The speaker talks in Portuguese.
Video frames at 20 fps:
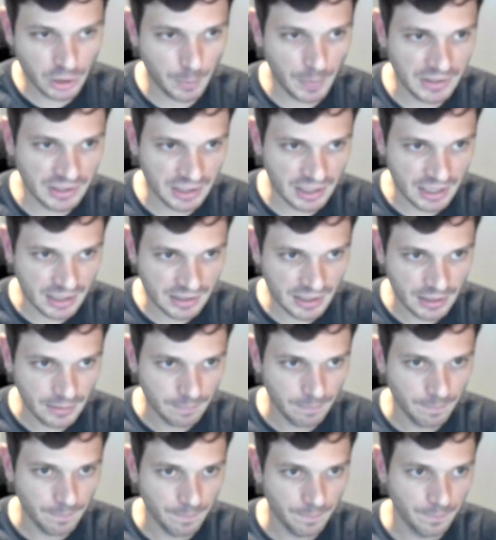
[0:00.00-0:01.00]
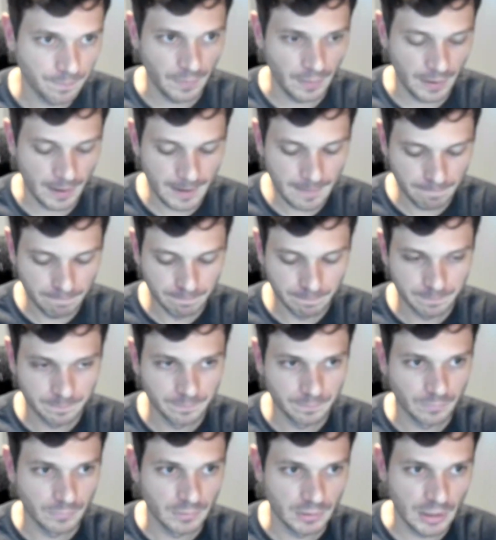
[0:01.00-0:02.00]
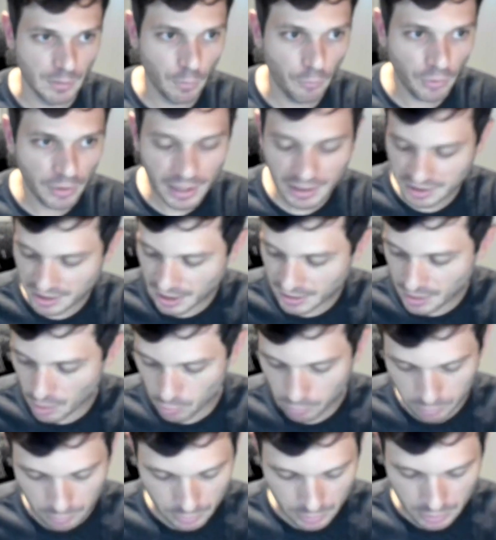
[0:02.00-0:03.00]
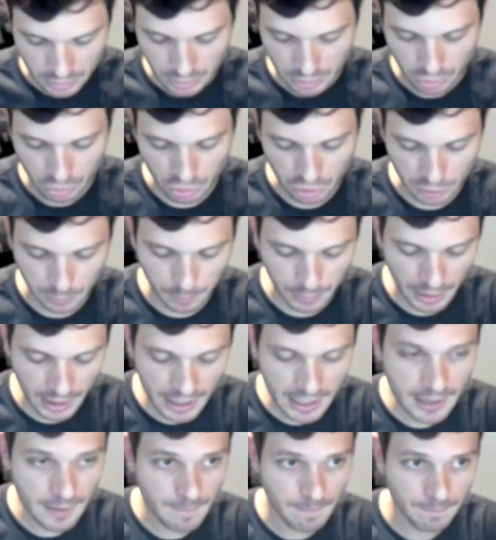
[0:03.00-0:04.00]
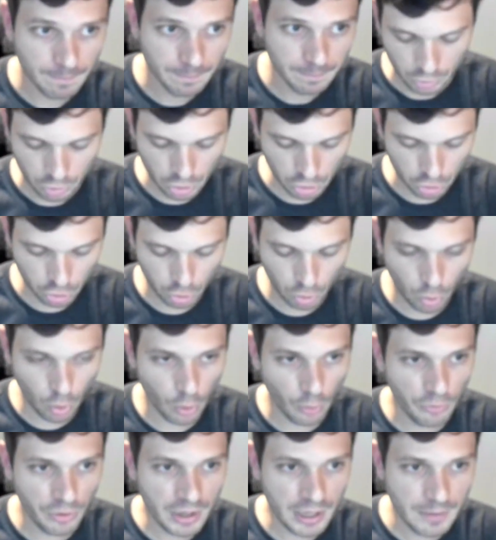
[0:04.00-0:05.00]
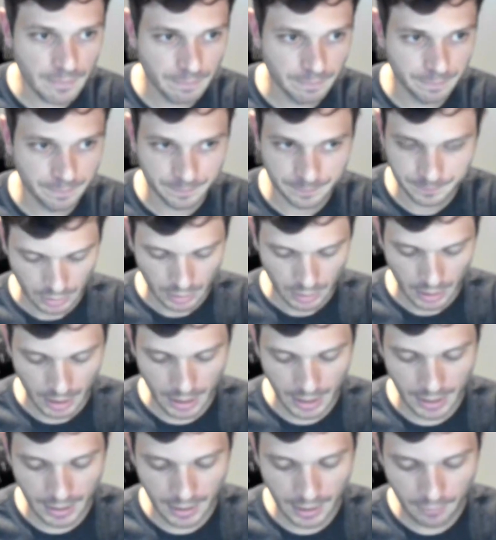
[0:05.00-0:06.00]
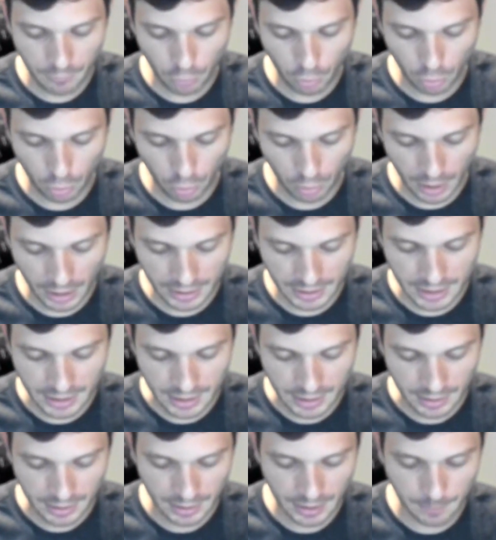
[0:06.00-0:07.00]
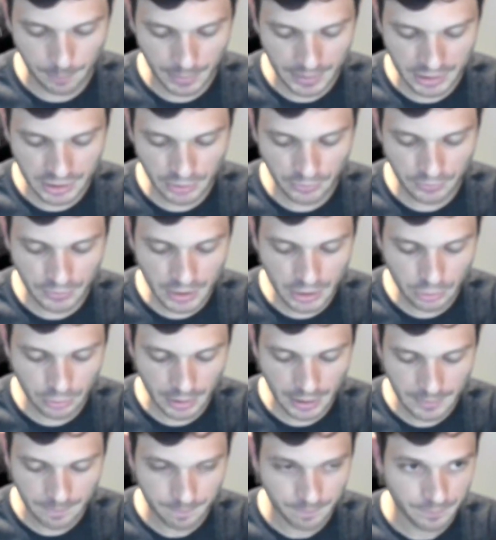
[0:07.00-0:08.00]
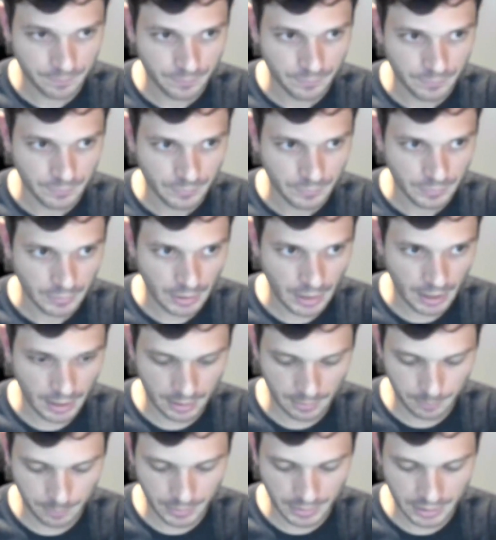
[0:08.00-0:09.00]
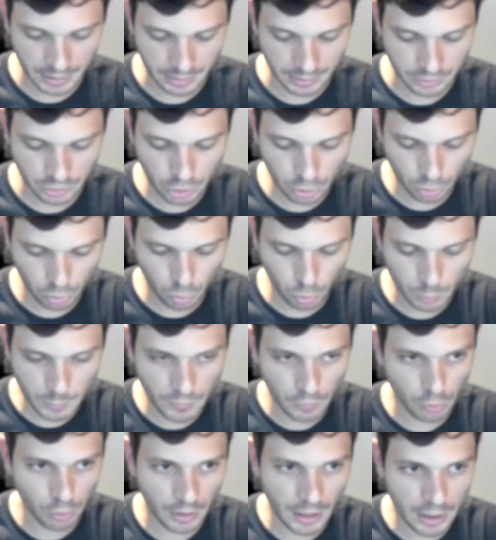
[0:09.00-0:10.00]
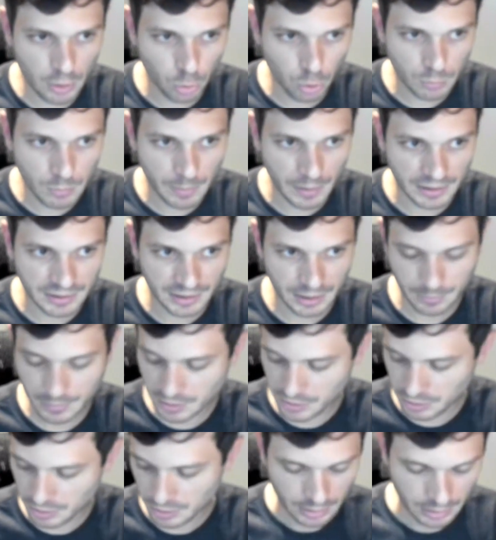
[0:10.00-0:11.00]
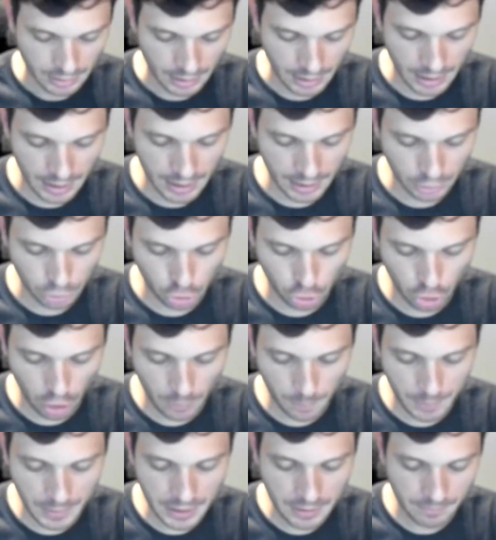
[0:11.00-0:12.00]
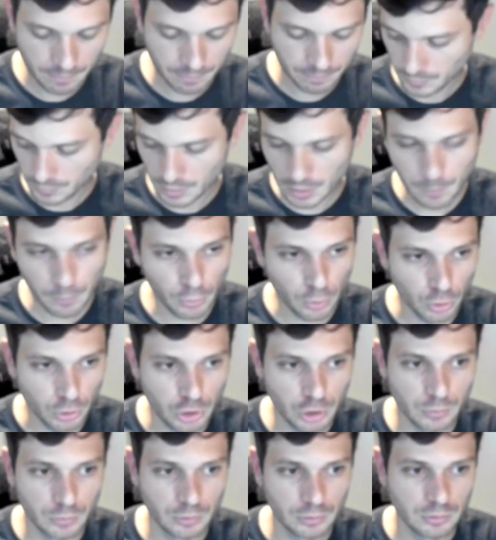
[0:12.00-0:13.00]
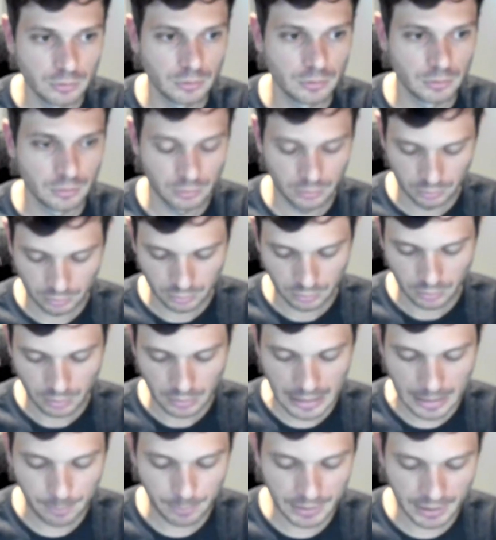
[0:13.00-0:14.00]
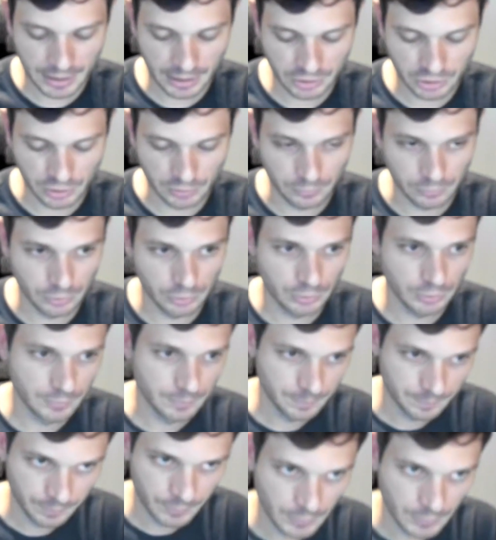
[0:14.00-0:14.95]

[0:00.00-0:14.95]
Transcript: de pesquisa, né? Já vou falar de cada um. Display, Discovery, é, vou colocar aqui campanha de vídeo, né? que é a campanha de YouTube, vou colocar YouTube praticamente, é, shopping e por último, aplicativos.